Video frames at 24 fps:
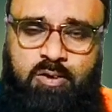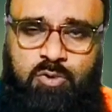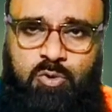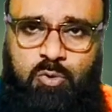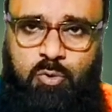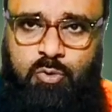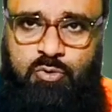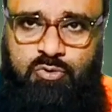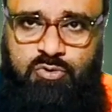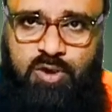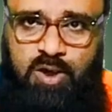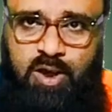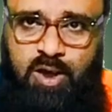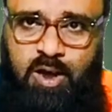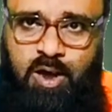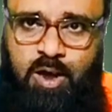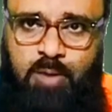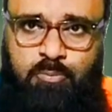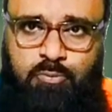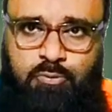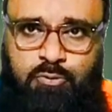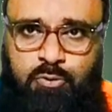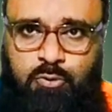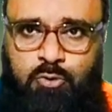तो उसे
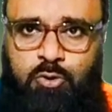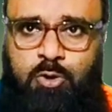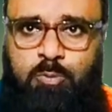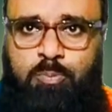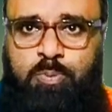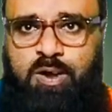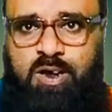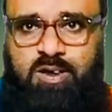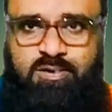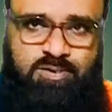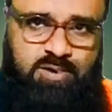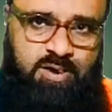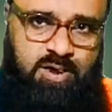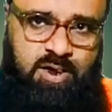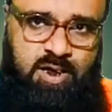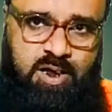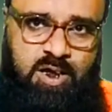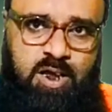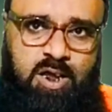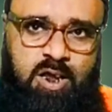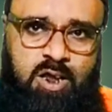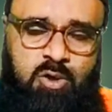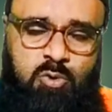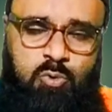हम फूल पेश करें
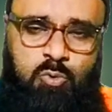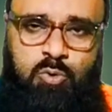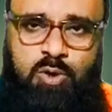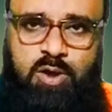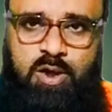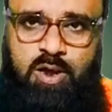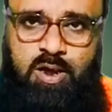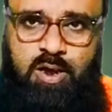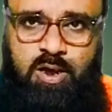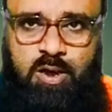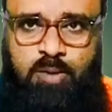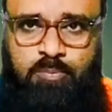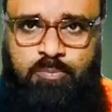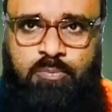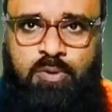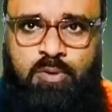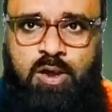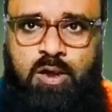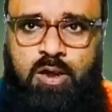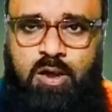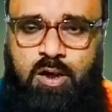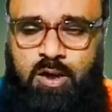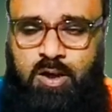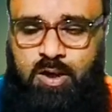उन्हें हम
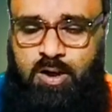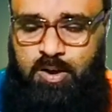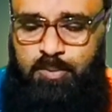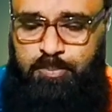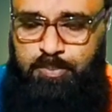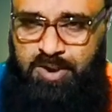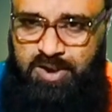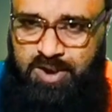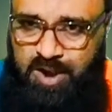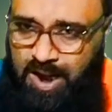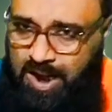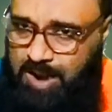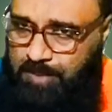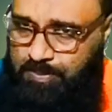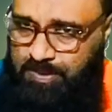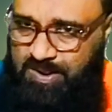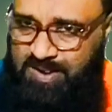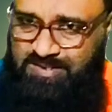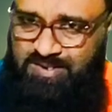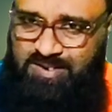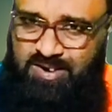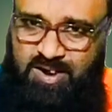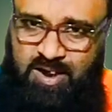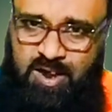आ, मिठाई
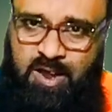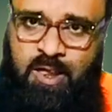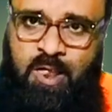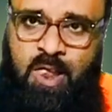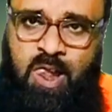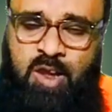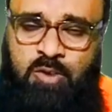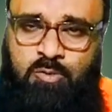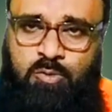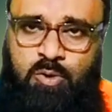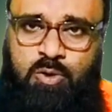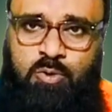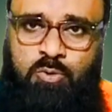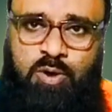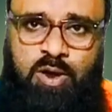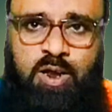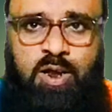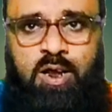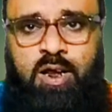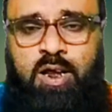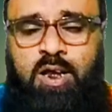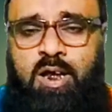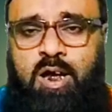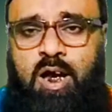पेश करें और
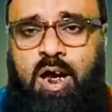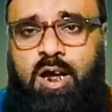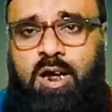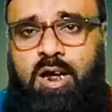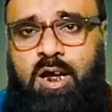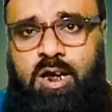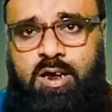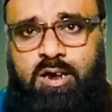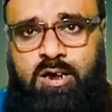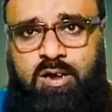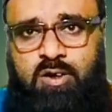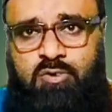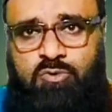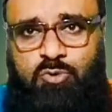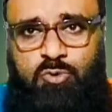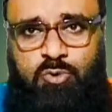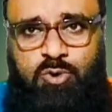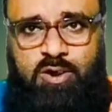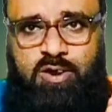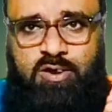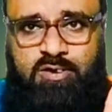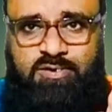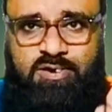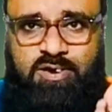उन्हें अल्लाह के
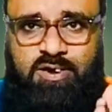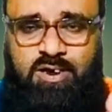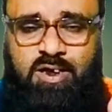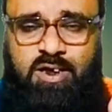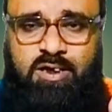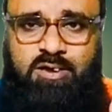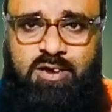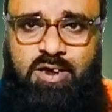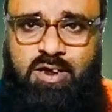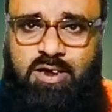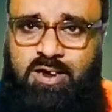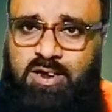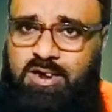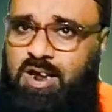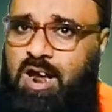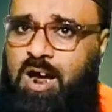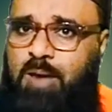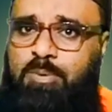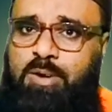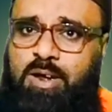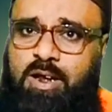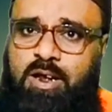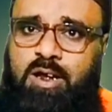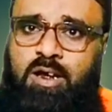रसूल की सीरत की
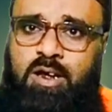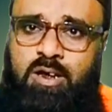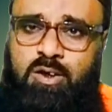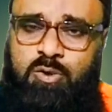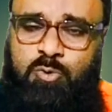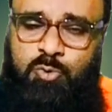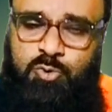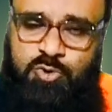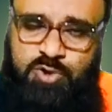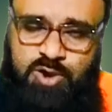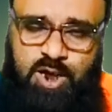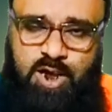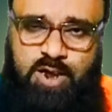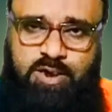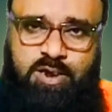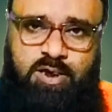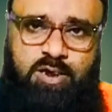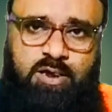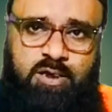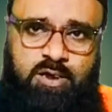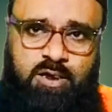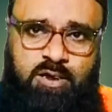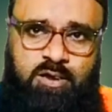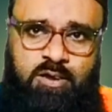किताबें
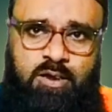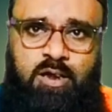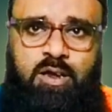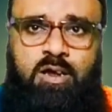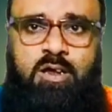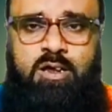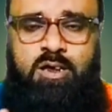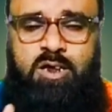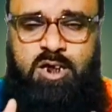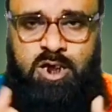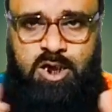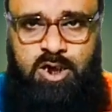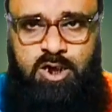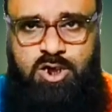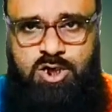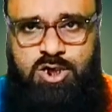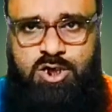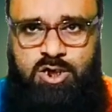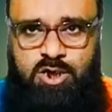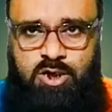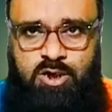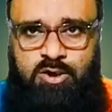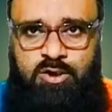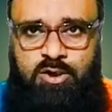गुजराती के अंदर
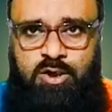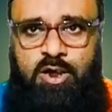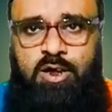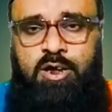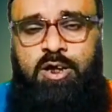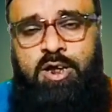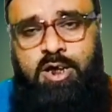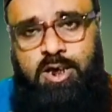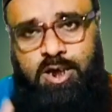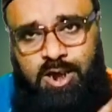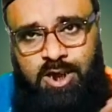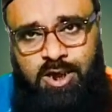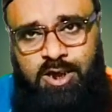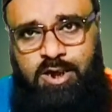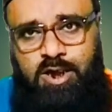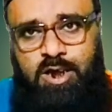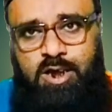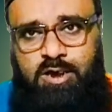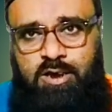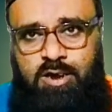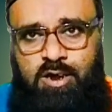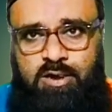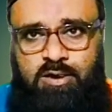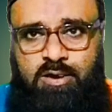इंग्लिश के अंदर
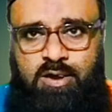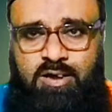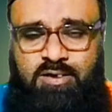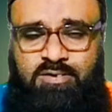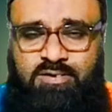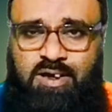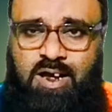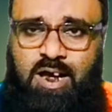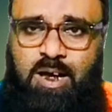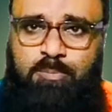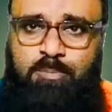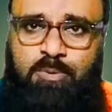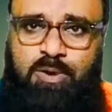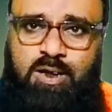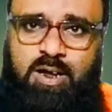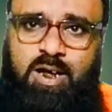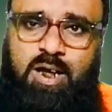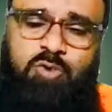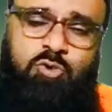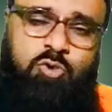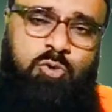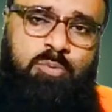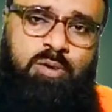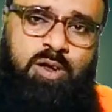हिंदी के अंदर छाप कर
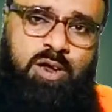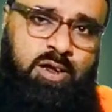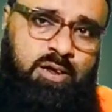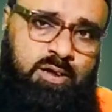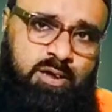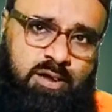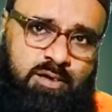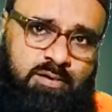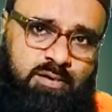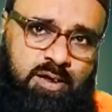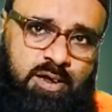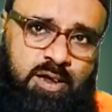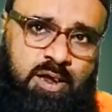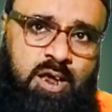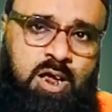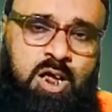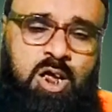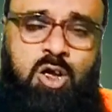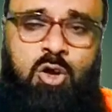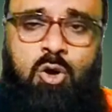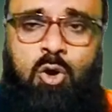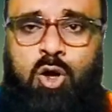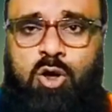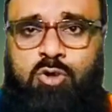हाथों में लेकर चले
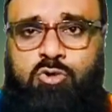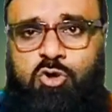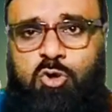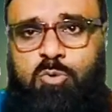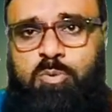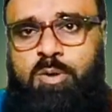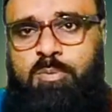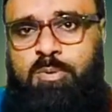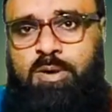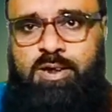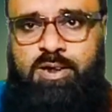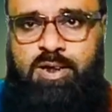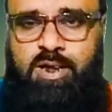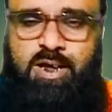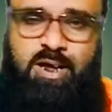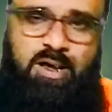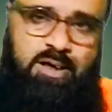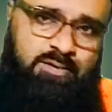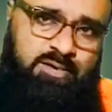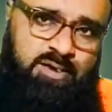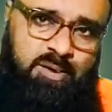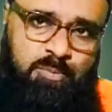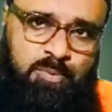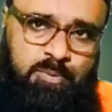और जो भी बंदा
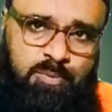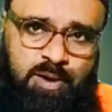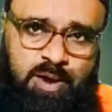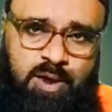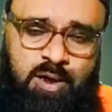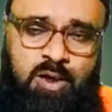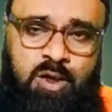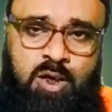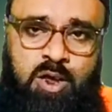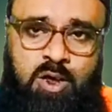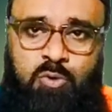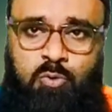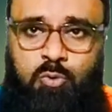रास्ते में मिले